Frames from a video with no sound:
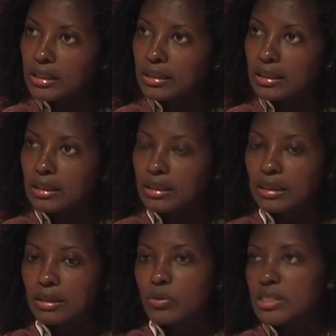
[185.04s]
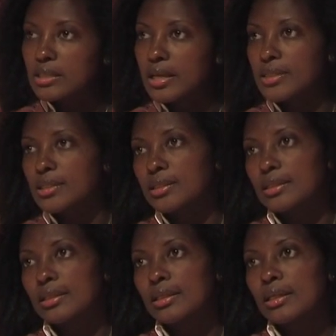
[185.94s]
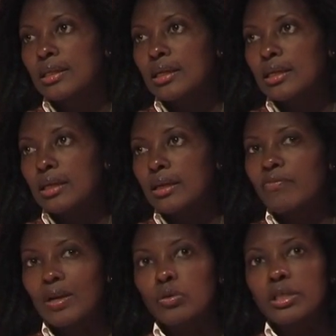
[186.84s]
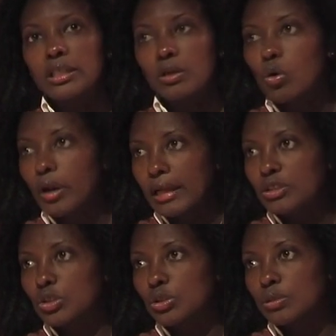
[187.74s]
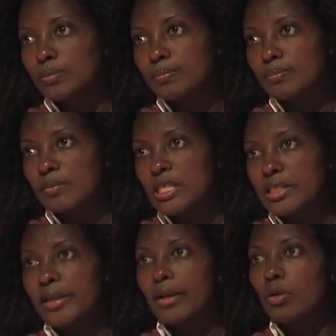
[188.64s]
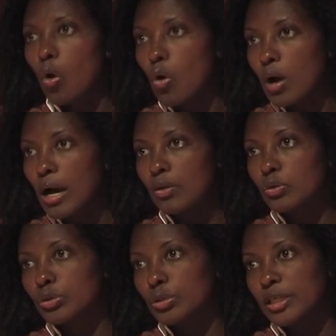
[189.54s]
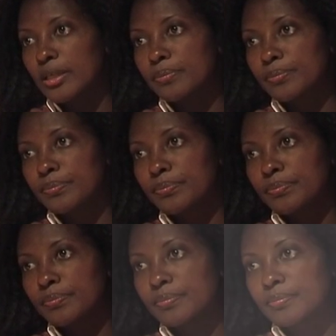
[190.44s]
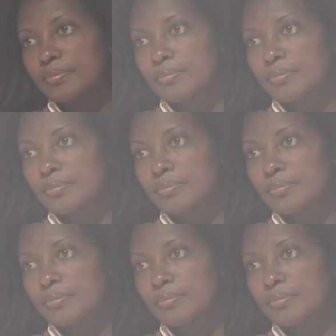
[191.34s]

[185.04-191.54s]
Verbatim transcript: a noi stessi, eh, il valore del coraggio, di dire no all'orrore.